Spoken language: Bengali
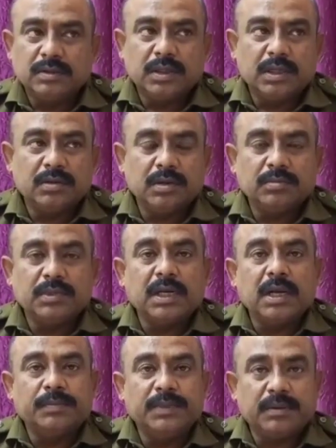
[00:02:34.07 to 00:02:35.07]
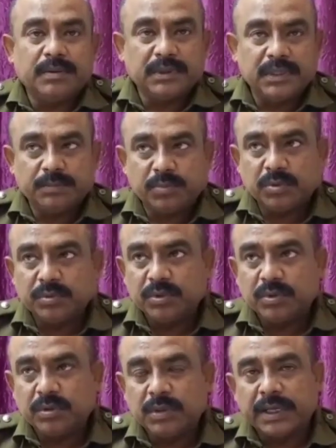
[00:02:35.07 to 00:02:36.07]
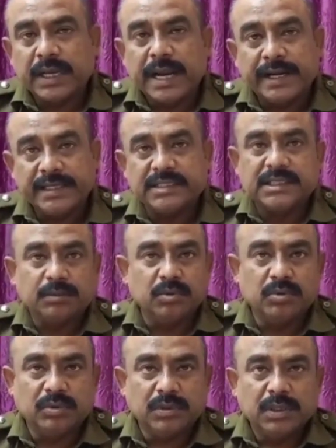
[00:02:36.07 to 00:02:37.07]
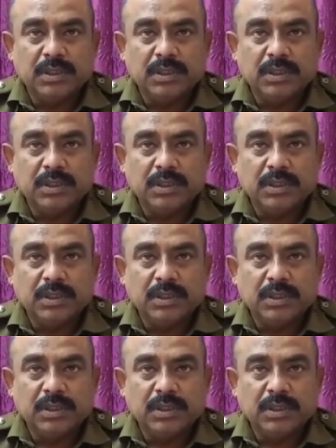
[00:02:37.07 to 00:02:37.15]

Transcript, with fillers: তাই বললাম তাহলে আপনি আমাদের প্রথমত আগে অ্যাড্রেসটা বলুন